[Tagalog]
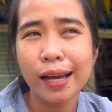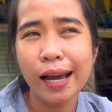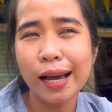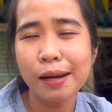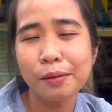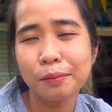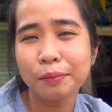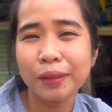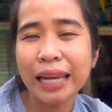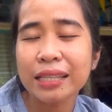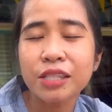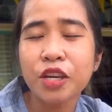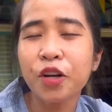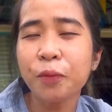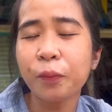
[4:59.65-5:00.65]
um,
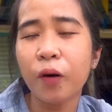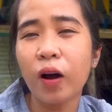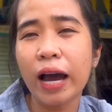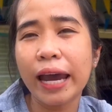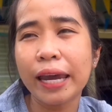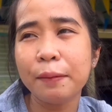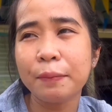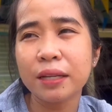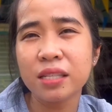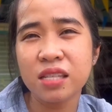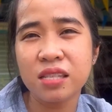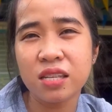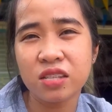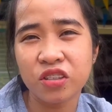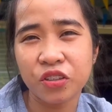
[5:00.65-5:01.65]
next year po ay magsi
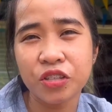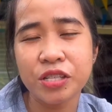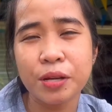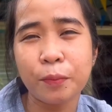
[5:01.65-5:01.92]
6 years